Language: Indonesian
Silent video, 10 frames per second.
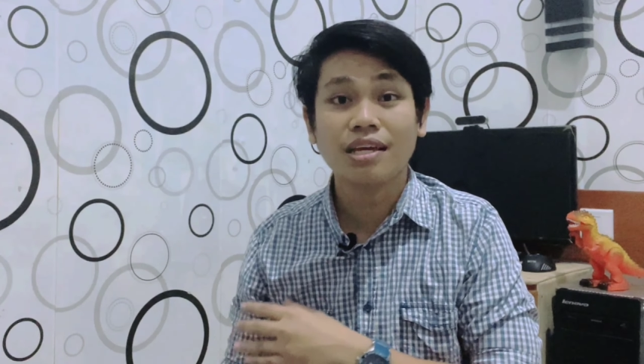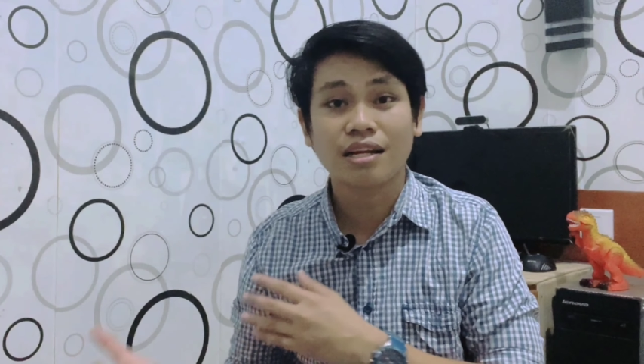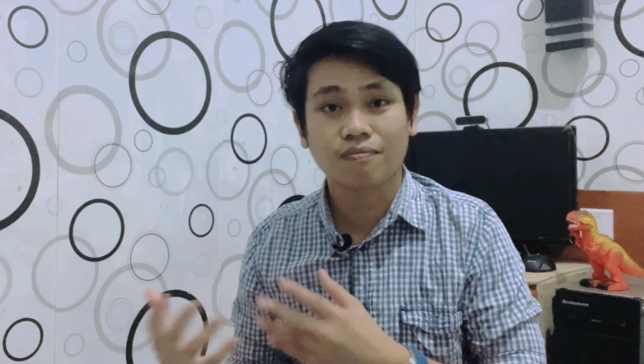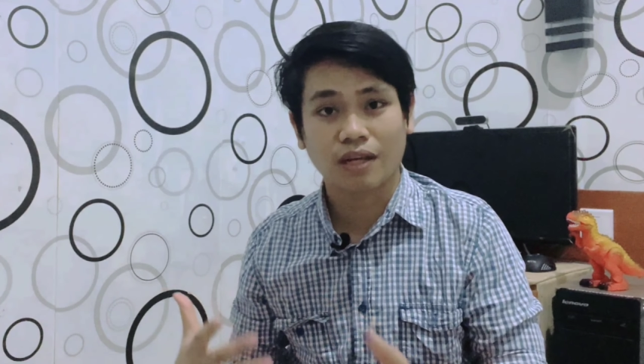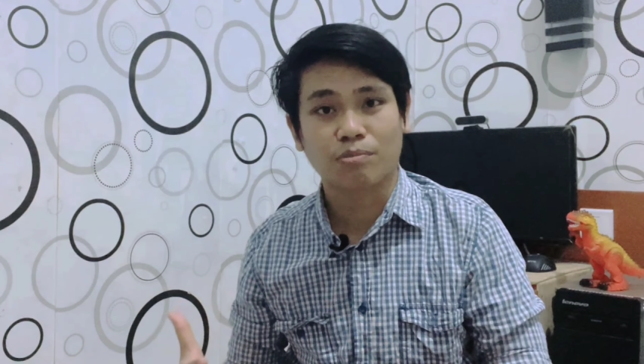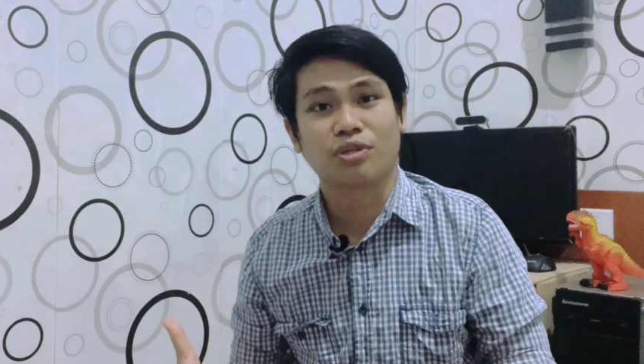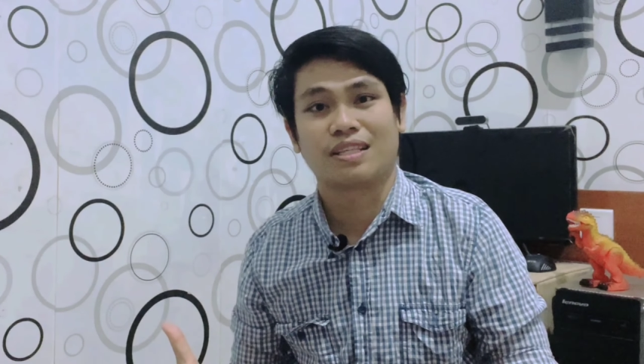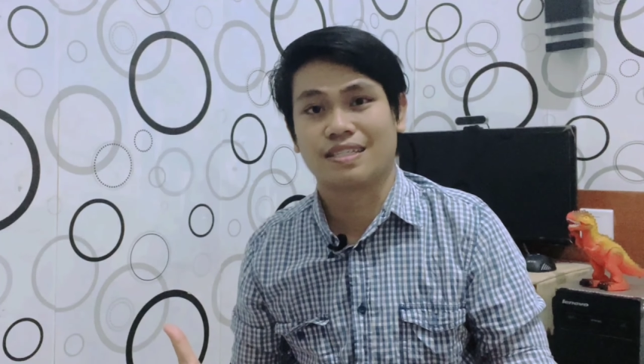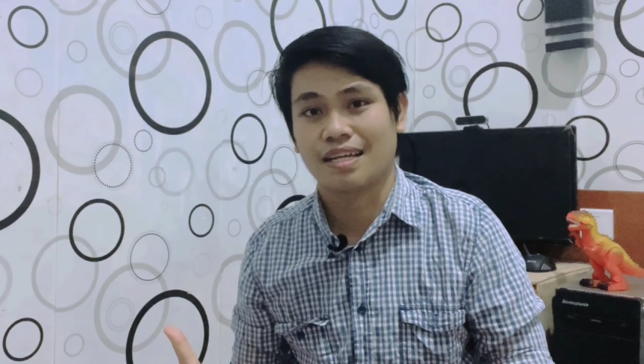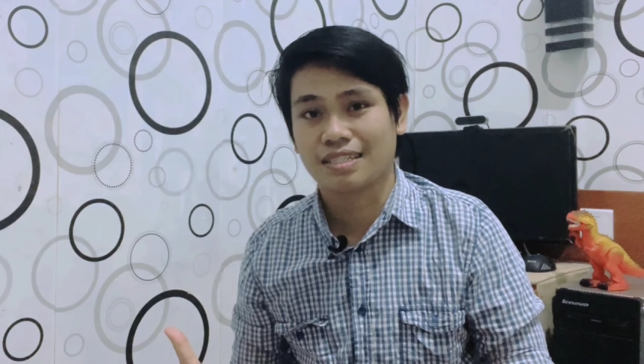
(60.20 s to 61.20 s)
saja daftar
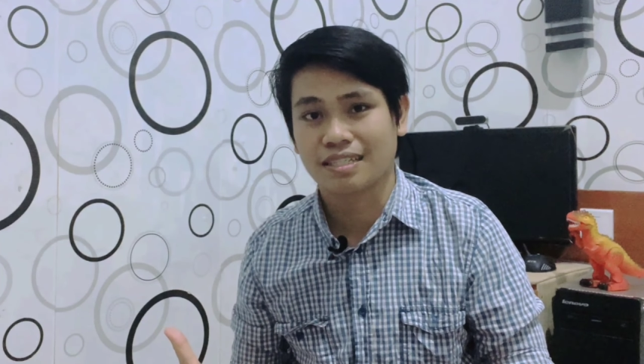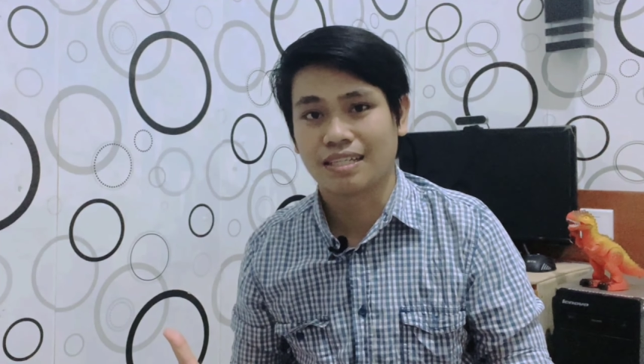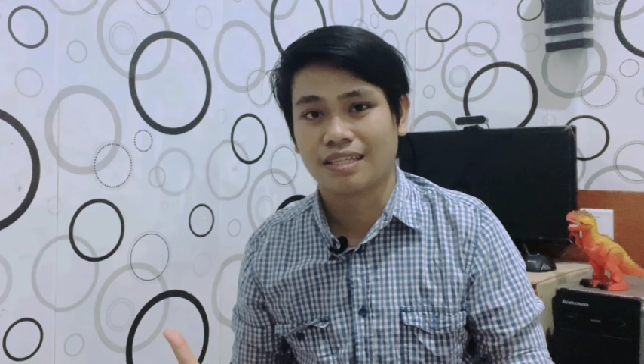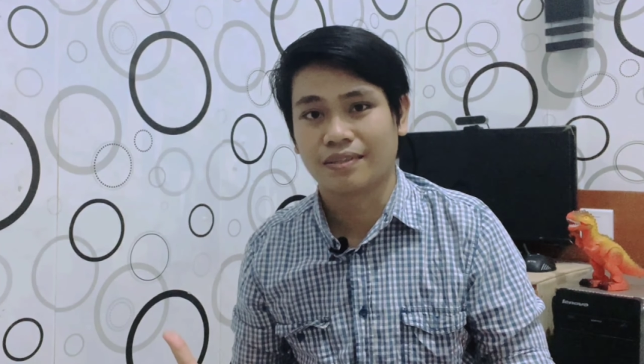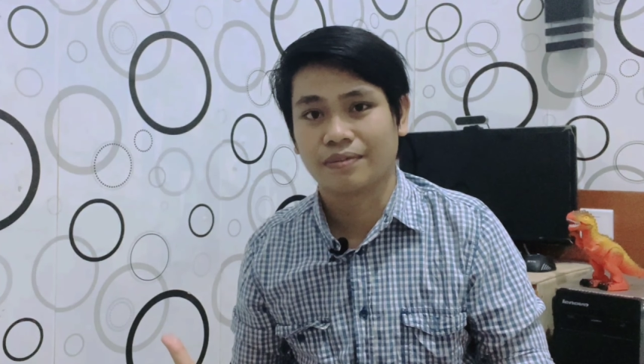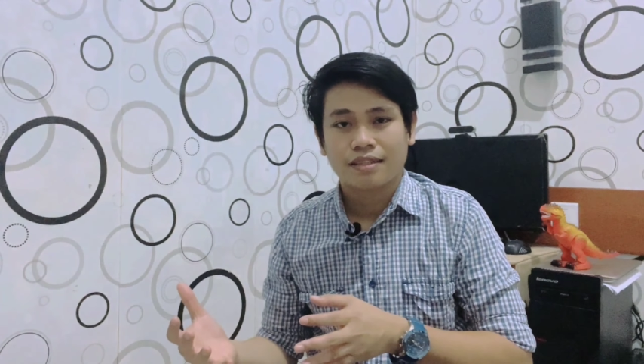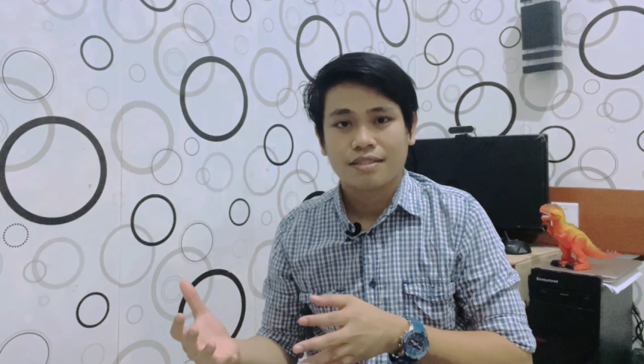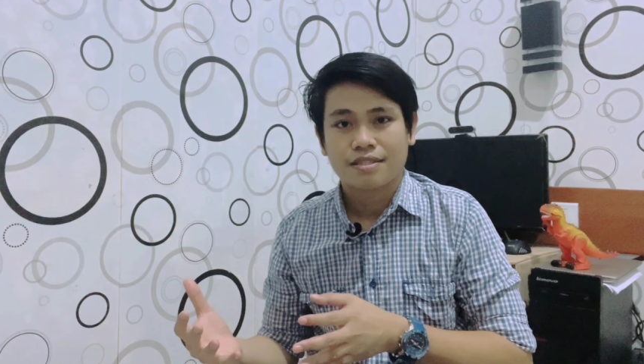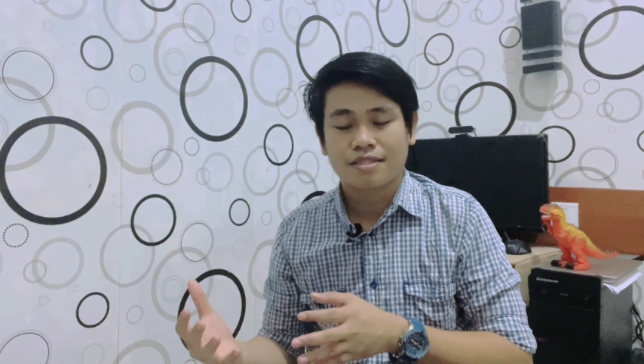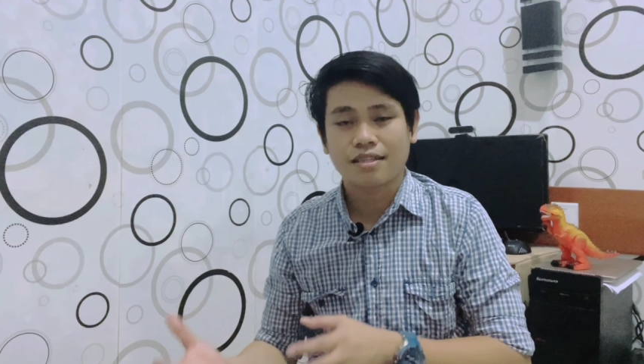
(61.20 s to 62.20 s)
monetisasi.
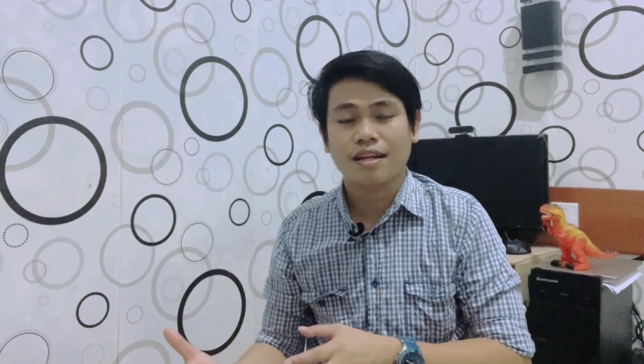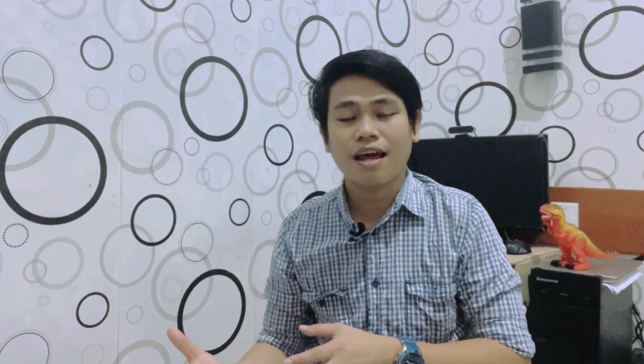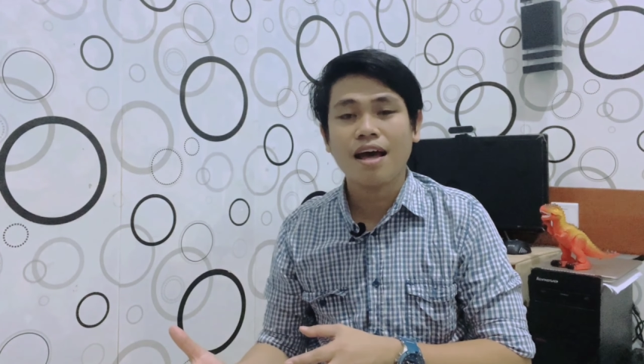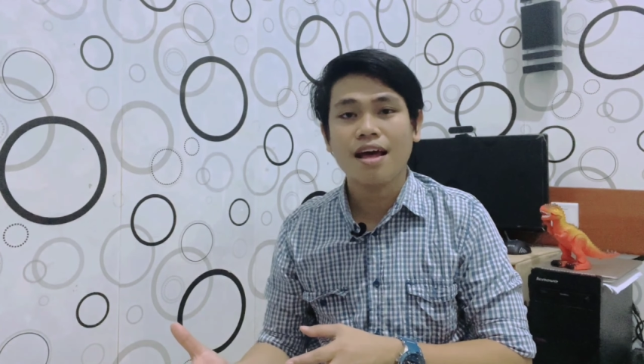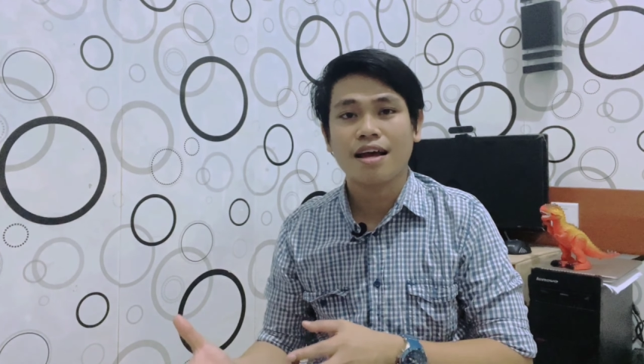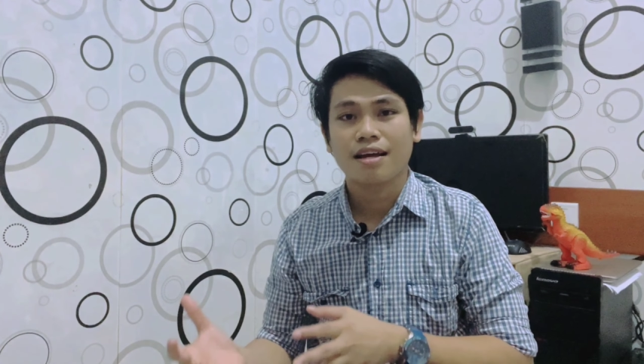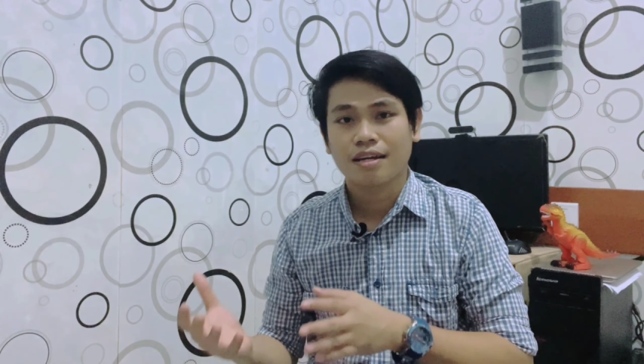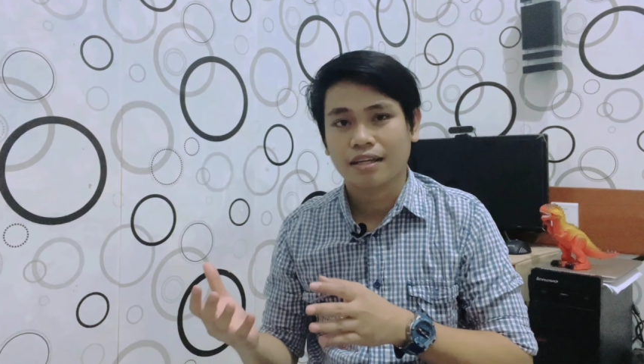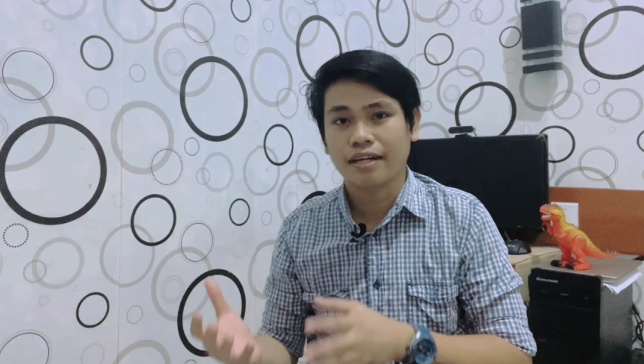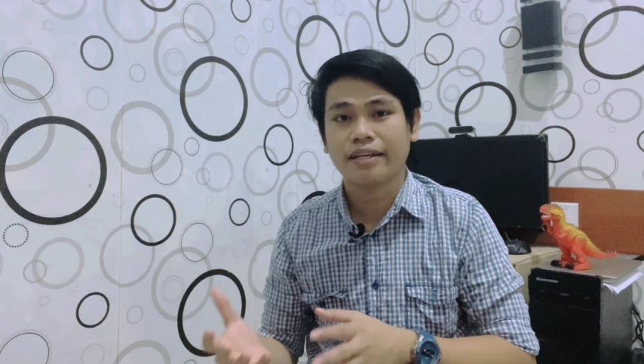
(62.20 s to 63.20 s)
Setelah
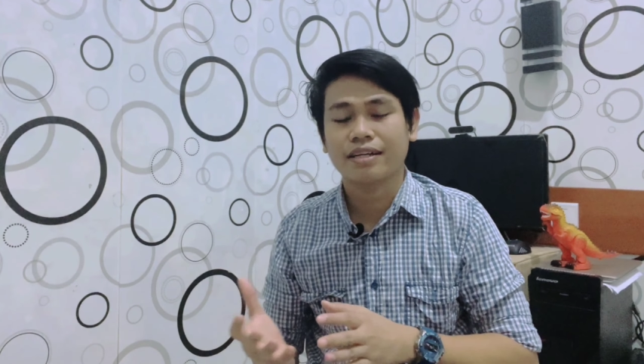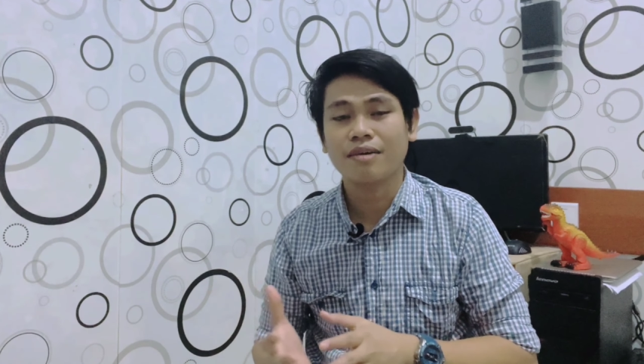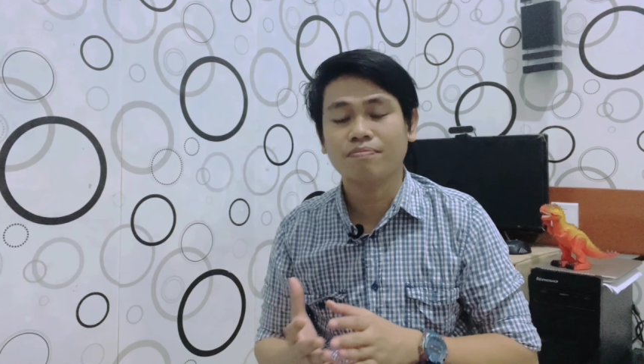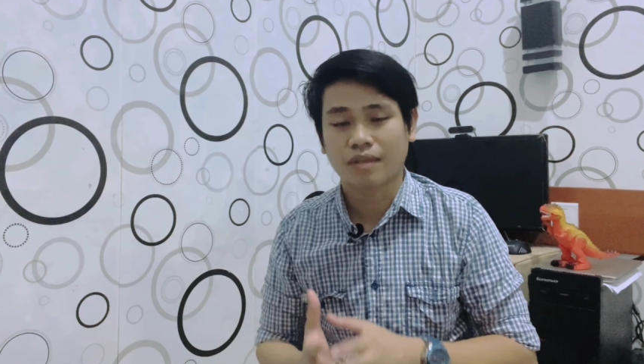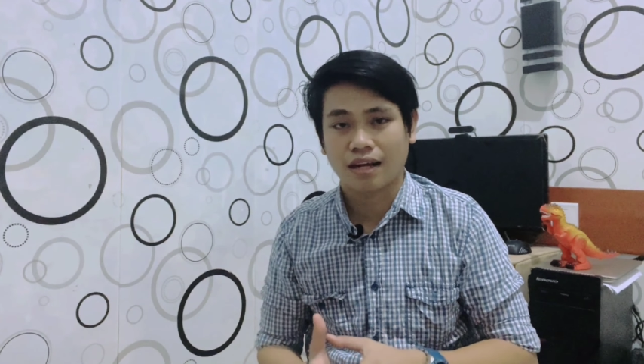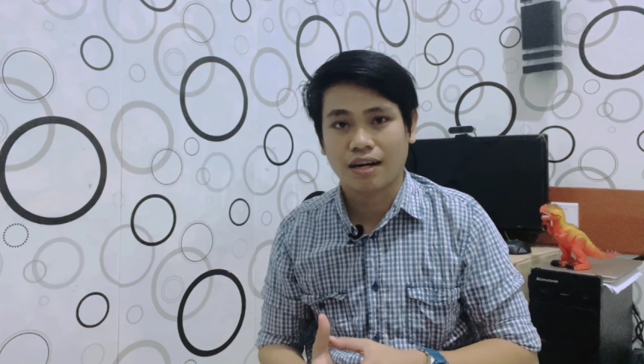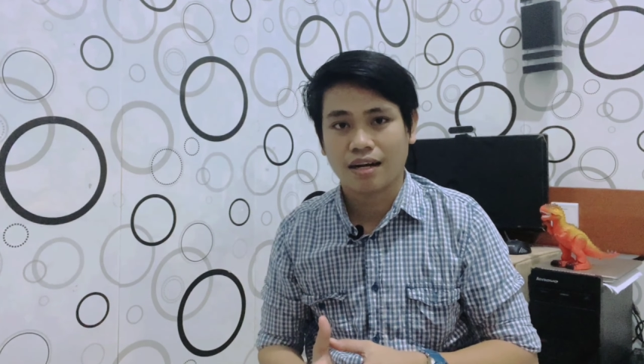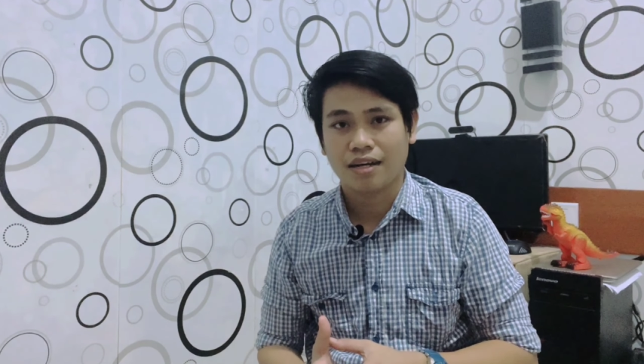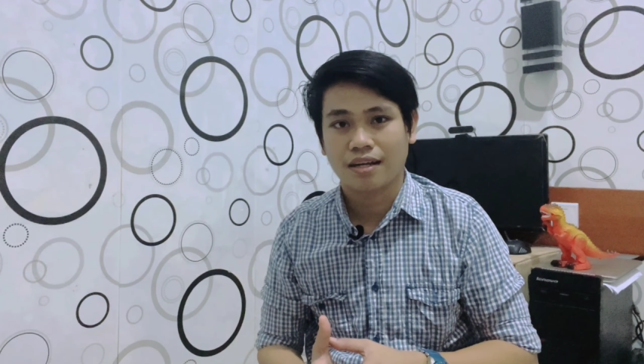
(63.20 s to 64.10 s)
klik daftar